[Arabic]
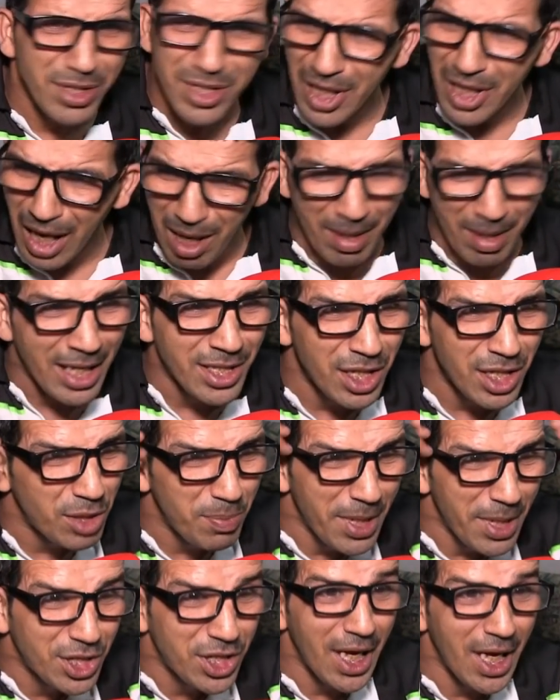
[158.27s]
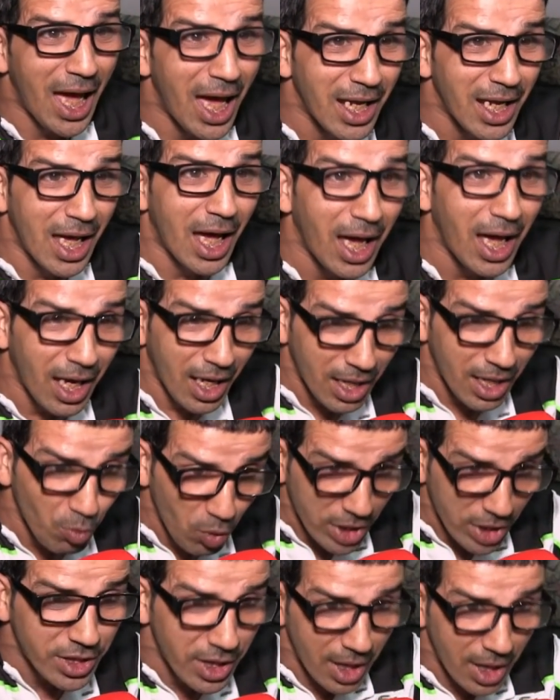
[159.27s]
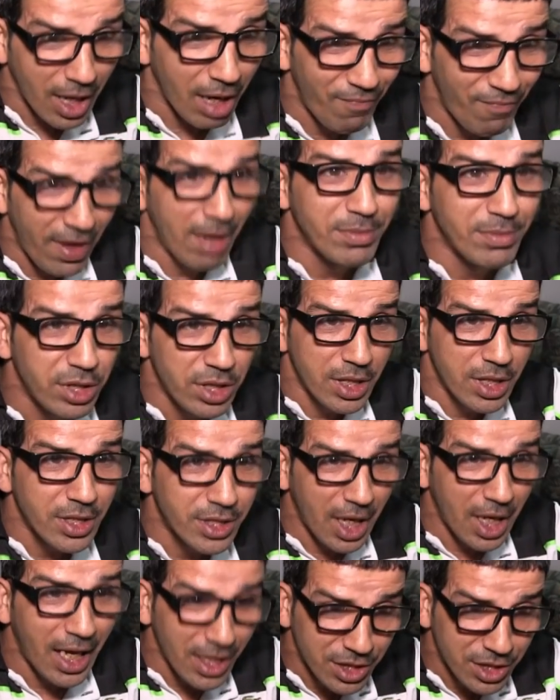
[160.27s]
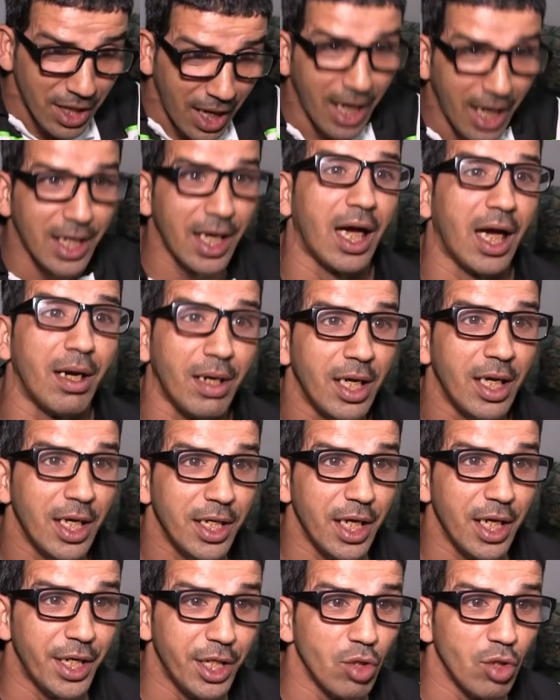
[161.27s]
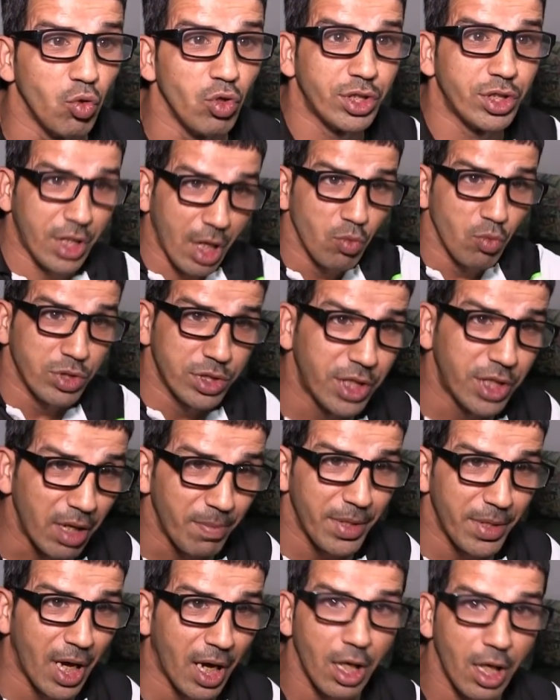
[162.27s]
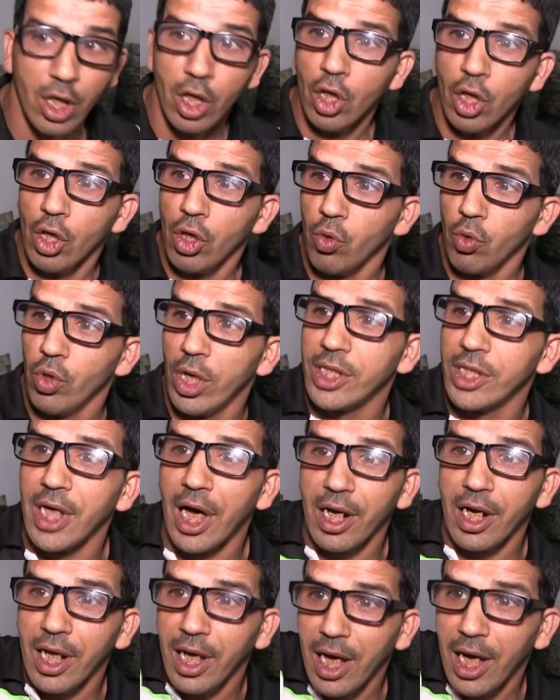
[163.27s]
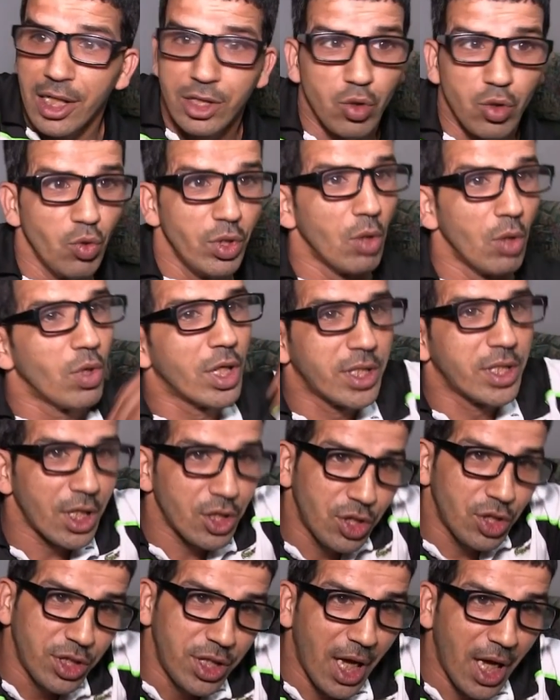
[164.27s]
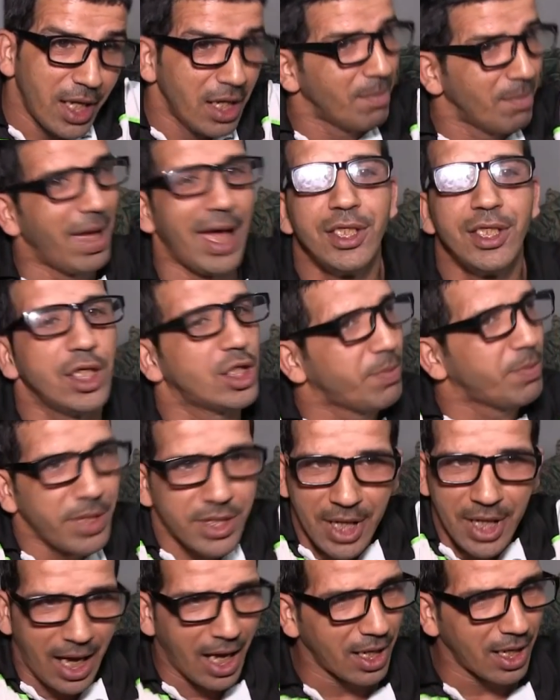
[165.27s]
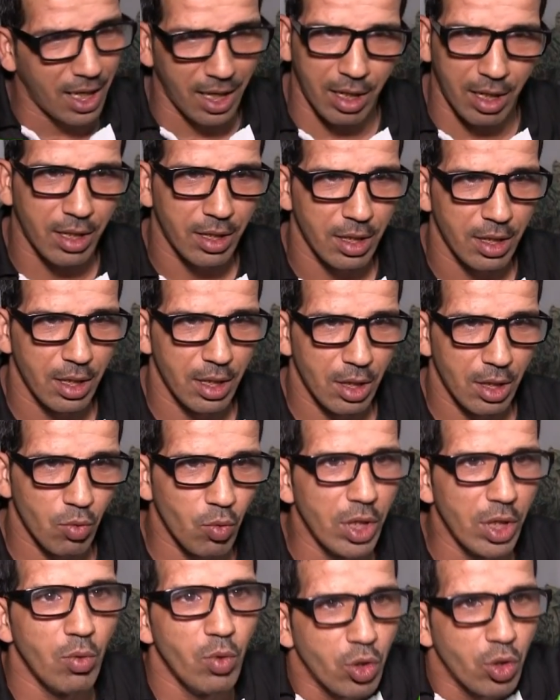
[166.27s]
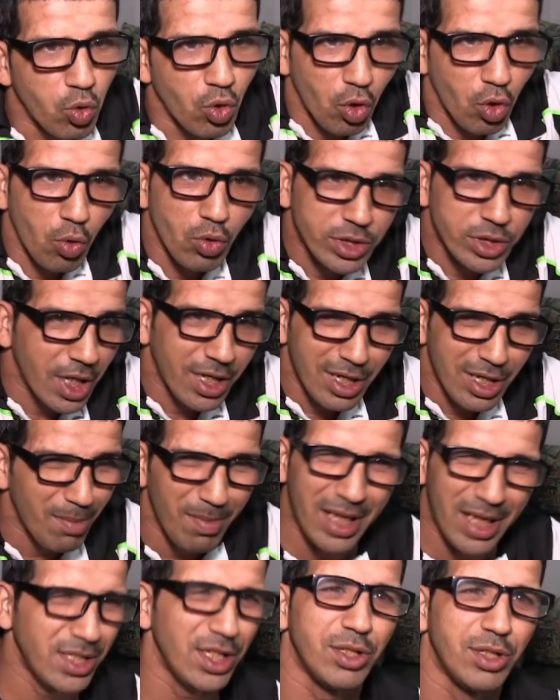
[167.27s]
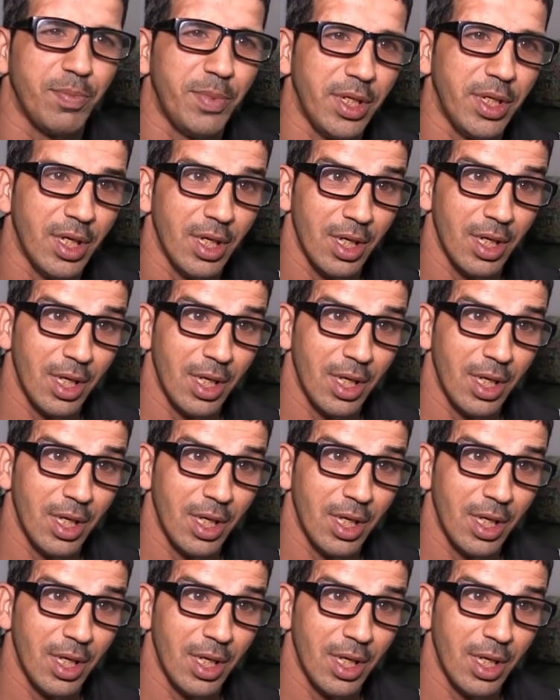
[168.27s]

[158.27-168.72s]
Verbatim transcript: انا ما عنديش به شي علاقه وثيقه فهمتي تاع شي علاقه يعني نقول تكاود دربنا ولا دار خالته هنا ولا دار جده هنا ما عنديش به حتى علاقه ولو يكون خوتك انا ما عنديش به